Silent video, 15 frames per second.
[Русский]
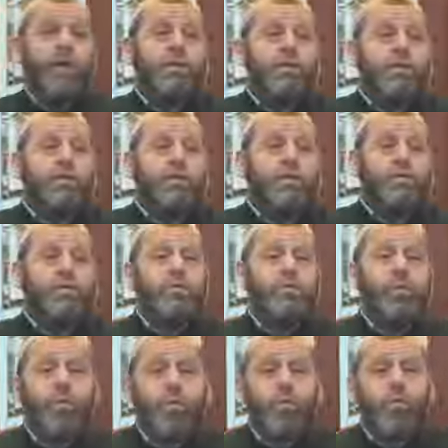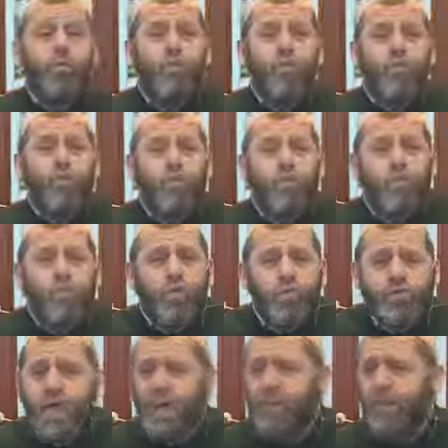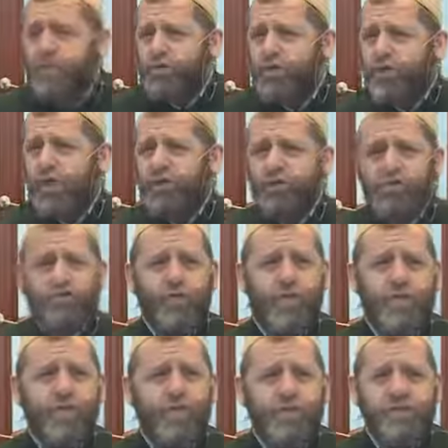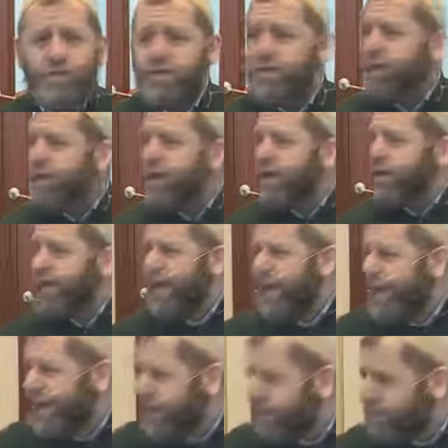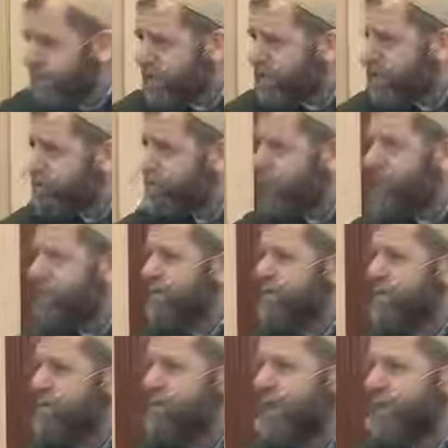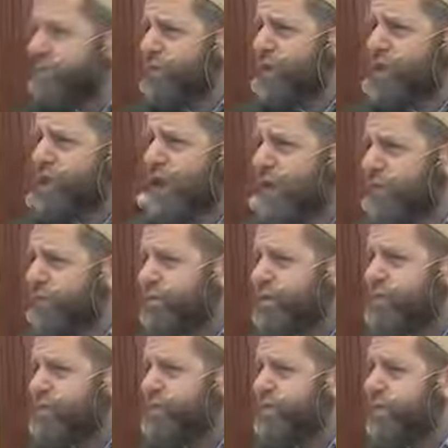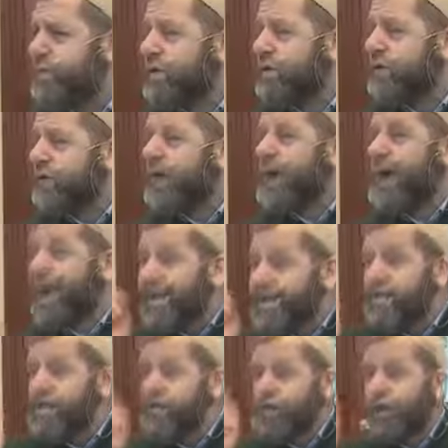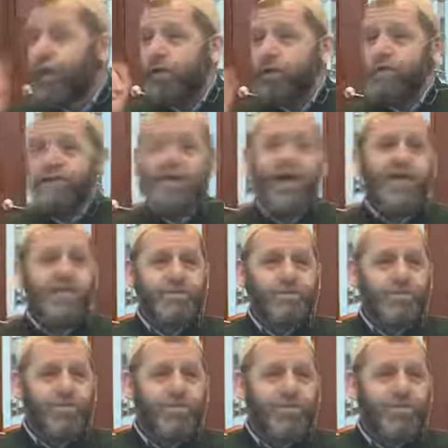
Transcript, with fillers: А что делать человеку, который там должен находиться многие годы? Или человеку, который брошен туда навечно, получая там различные мучения?